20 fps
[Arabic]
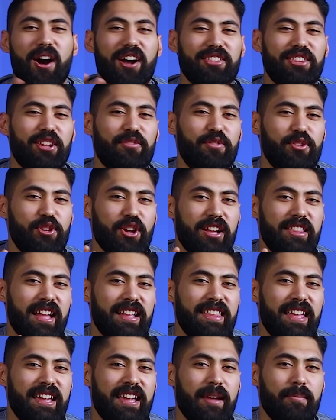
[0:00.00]
واكتر فيديوهات
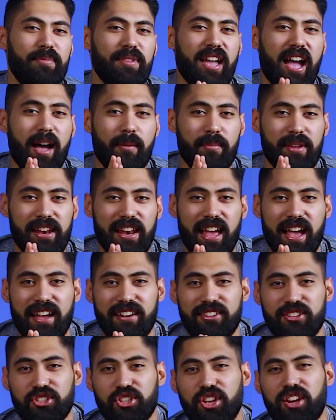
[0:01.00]
هتعجبني هعمل لها
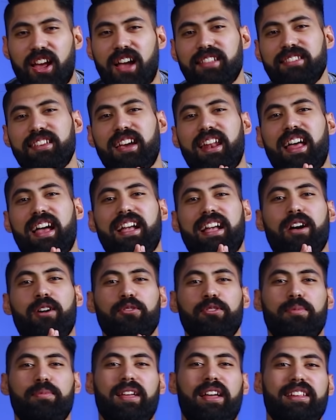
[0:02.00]
ريشير عندي على
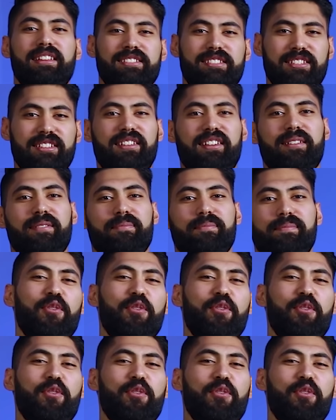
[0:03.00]
الاكونت بتاع الانستجرام